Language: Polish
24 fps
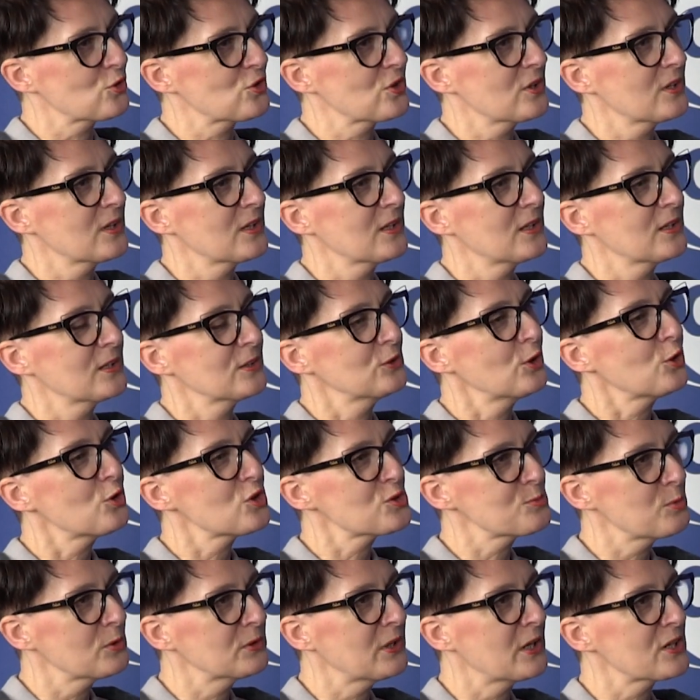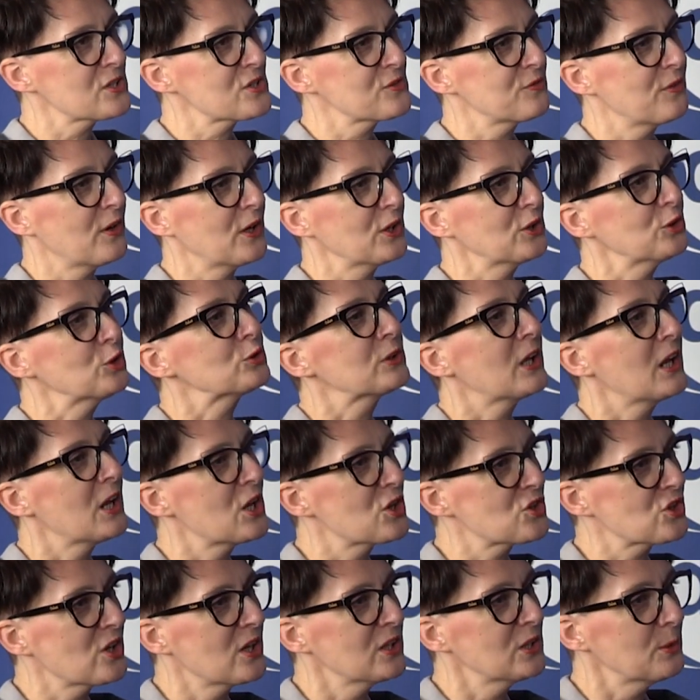że do gospodarstwa i do
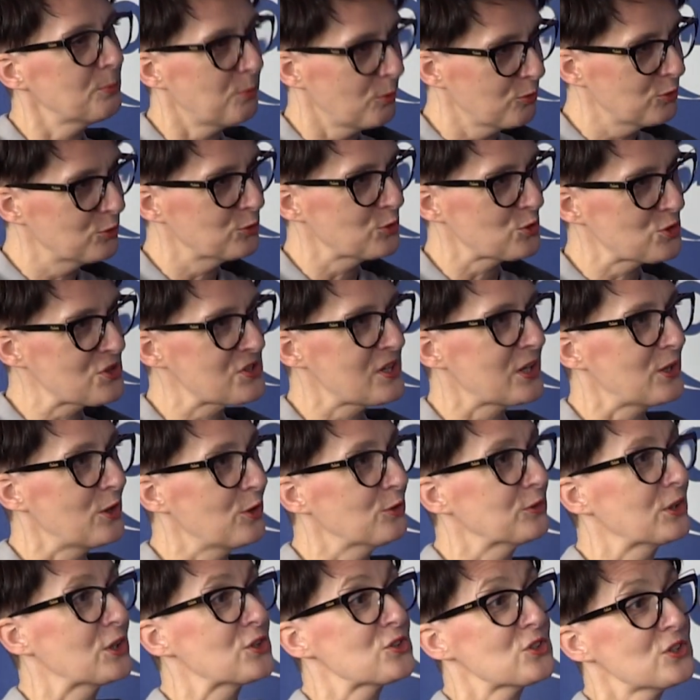talerza nie powinno się zaglądać